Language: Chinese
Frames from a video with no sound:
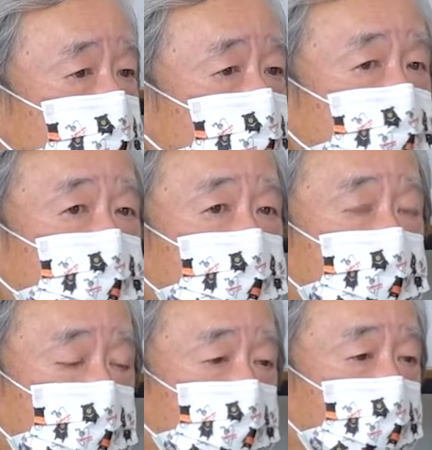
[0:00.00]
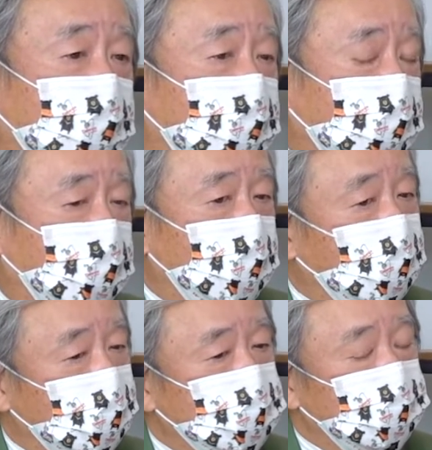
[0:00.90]
因为事实上后来我
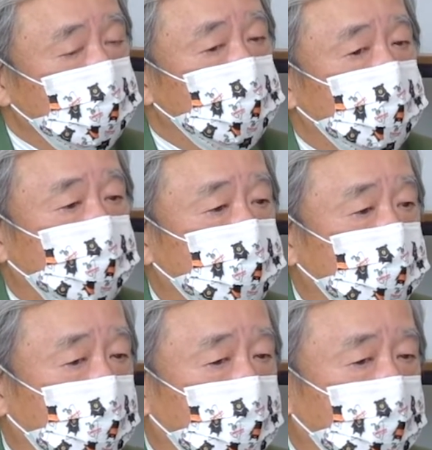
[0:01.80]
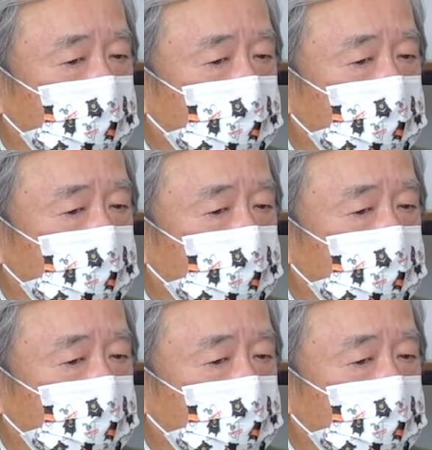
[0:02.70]
们发现为什么他不错，